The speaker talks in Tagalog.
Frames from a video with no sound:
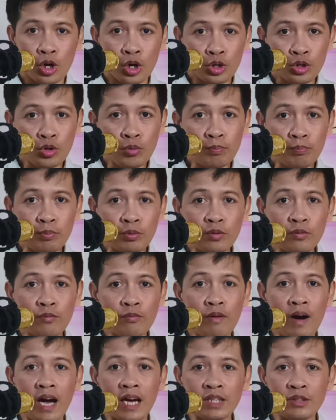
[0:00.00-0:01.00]
You
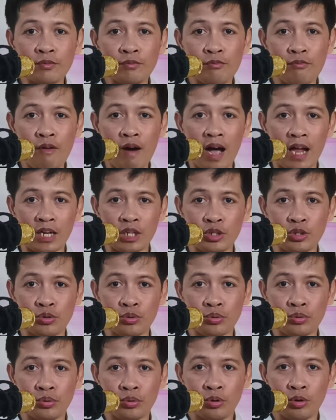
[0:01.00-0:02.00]
provide
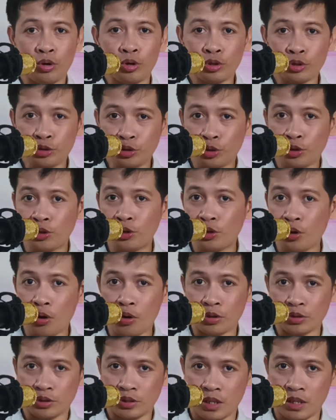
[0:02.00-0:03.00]
value to your
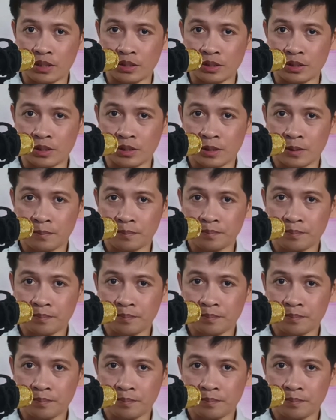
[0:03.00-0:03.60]
audience.